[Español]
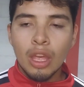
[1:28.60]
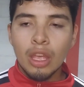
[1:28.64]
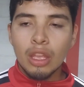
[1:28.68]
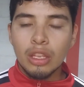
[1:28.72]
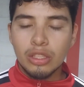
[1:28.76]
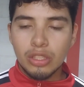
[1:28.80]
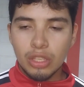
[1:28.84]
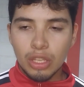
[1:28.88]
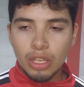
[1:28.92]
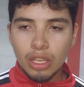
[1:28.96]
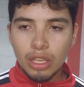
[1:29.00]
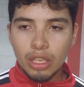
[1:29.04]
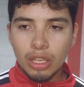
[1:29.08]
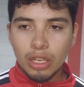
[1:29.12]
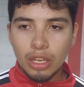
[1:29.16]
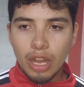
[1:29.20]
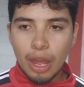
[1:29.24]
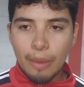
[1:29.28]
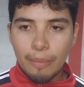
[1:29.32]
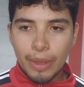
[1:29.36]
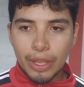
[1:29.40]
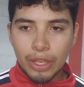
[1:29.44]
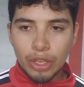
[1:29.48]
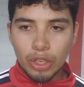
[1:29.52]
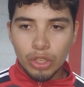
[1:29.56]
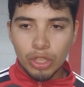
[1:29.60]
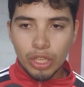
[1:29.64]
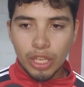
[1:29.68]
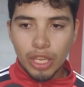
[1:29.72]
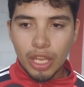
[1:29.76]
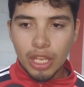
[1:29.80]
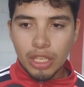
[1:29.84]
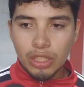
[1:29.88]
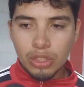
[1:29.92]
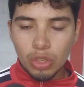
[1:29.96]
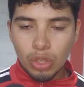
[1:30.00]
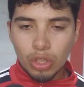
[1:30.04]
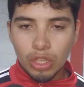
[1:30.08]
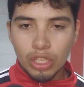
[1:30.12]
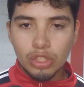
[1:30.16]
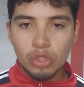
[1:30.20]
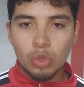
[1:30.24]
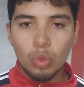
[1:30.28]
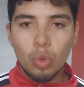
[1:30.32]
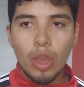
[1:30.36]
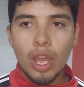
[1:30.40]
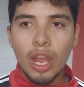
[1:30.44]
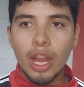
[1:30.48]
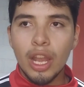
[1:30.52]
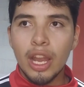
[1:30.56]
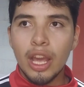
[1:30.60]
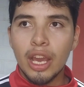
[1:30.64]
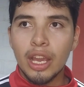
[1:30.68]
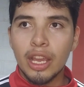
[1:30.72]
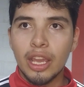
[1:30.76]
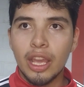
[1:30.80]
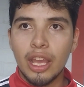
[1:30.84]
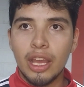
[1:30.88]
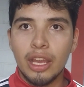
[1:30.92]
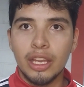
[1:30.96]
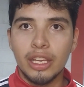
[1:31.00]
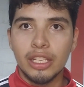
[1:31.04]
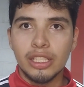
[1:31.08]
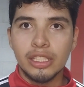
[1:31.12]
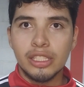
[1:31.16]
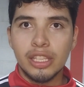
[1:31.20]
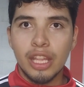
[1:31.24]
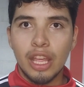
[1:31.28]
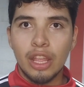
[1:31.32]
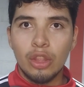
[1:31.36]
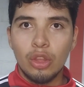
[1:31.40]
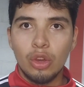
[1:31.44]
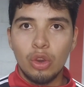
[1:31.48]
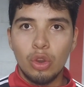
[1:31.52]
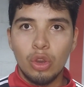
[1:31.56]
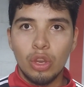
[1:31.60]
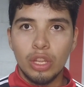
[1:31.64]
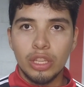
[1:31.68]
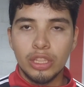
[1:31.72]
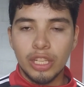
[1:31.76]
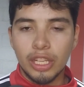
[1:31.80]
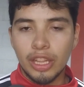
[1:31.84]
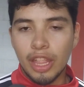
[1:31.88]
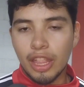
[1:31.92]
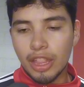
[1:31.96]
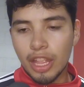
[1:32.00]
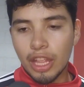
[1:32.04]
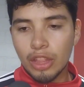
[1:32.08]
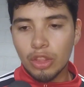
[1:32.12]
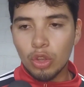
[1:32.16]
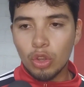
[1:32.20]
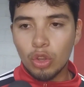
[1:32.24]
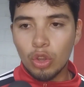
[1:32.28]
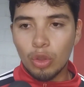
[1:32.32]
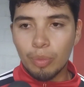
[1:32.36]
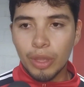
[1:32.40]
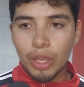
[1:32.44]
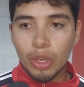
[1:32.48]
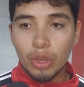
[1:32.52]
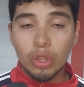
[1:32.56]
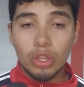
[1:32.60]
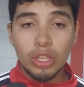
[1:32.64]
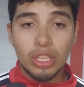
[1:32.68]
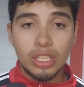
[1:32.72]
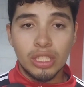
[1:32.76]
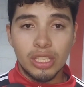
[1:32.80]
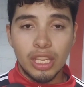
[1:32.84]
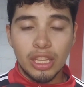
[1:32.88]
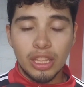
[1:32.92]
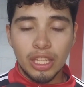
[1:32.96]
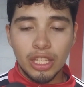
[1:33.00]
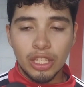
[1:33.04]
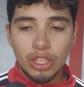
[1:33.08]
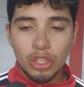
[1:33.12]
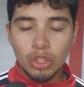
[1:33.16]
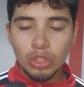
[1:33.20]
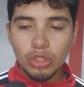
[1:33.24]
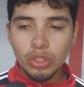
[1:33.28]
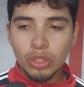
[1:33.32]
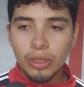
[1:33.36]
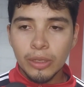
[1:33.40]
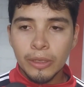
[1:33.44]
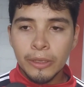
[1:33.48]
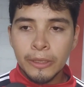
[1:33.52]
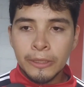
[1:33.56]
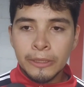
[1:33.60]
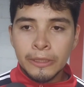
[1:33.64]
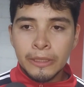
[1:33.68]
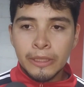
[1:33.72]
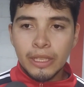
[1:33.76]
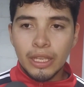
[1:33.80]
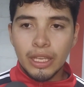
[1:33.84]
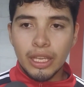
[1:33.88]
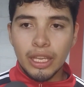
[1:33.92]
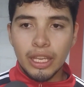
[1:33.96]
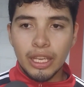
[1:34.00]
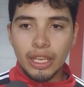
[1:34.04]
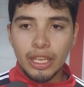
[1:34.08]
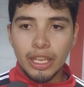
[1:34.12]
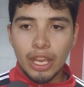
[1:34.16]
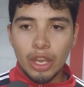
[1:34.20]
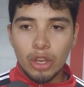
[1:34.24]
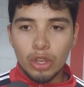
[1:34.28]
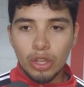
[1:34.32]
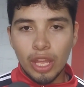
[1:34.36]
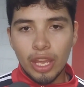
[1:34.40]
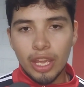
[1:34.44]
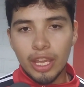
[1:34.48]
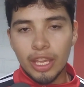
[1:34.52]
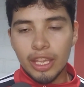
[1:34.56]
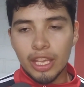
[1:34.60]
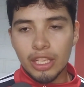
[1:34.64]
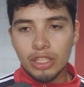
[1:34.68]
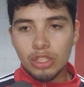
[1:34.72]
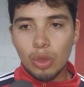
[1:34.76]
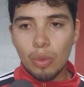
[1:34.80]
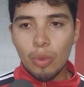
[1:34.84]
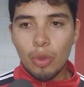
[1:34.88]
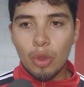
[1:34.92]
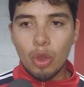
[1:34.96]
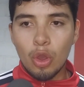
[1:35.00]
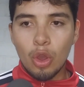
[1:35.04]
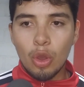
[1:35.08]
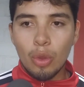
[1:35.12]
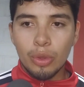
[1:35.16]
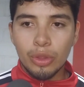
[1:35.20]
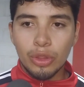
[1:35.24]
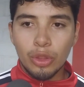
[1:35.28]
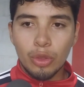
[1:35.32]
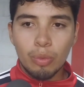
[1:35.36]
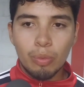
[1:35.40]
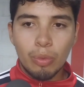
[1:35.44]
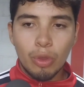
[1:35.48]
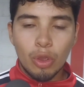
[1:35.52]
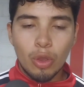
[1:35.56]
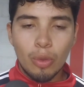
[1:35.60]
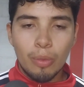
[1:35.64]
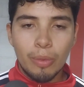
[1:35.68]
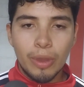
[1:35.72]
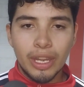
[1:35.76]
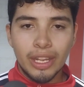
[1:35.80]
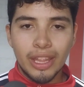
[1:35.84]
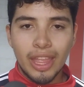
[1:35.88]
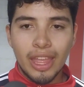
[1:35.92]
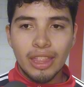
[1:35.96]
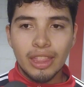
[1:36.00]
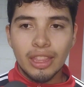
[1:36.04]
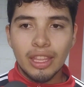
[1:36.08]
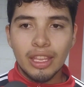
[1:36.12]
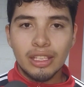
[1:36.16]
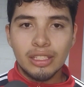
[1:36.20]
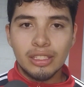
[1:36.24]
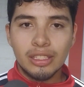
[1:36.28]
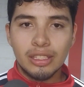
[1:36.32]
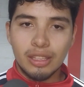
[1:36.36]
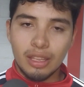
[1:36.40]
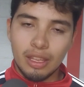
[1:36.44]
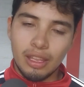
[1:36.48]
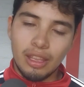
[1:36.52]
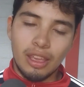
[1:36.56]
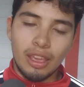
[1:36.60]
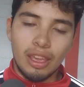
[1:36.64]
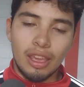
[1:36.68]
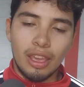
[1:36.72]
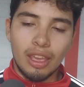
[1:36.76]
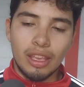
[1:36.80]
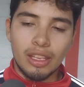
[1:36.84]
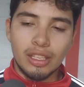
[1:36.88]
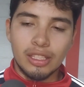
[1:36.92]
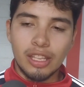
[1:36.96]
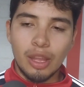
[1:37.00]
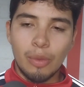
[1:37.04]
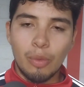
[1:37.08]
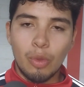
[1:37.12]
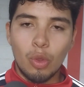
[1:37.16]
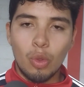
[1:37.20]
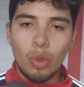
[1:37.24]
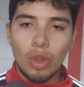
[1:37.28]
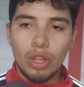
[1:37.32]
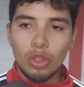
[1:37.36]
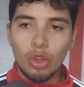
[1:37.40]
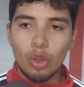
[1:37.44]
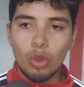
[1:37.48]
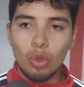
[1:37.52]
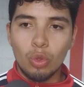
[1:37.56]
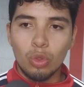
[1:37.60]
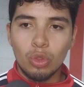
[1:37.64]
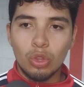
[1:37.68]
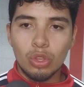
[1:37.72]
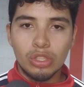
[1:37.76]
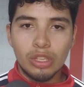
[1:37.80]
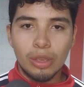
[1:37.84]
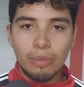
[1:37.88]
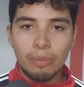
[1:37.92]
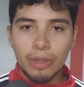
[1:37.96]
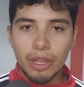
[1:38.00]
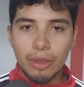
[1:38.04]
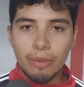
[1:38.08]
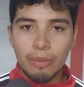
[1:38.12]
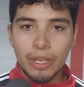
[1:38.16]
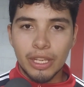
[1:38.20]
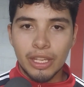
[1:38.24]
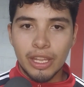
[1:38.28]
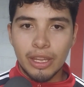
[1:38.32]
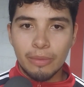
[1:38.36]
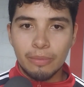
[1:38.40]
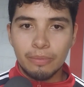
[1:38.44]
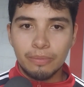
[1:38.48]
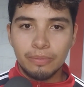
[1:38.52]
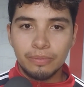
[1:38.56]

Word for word: Sí, la mayoría son escuela que han estado entrenando conmigo desde niños y ahora que ya somos jóvenes y un poco más grandes, eh, estamos jugando juntos en primera